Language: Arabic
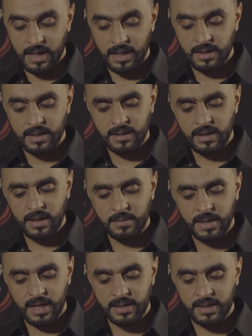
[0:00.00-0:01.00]

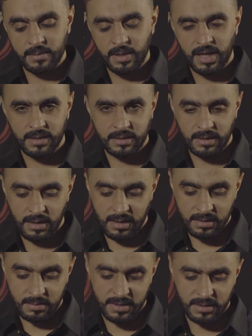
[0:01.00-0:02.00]
الكتاب يحكي
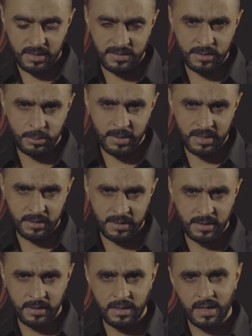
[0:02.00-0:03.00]
محطات من
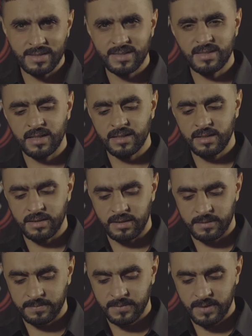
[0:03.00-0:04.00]
تجربتي
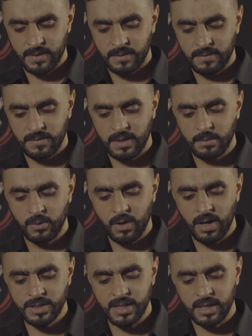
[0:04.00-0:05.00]
الصغيرة في
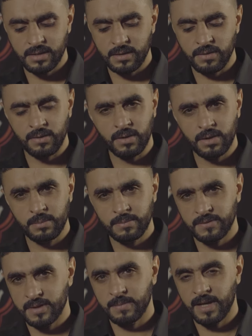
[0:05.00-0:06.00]
مواجهة الظلم
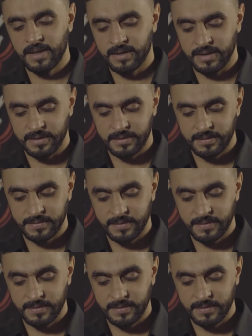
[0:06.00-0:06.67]
في البحرين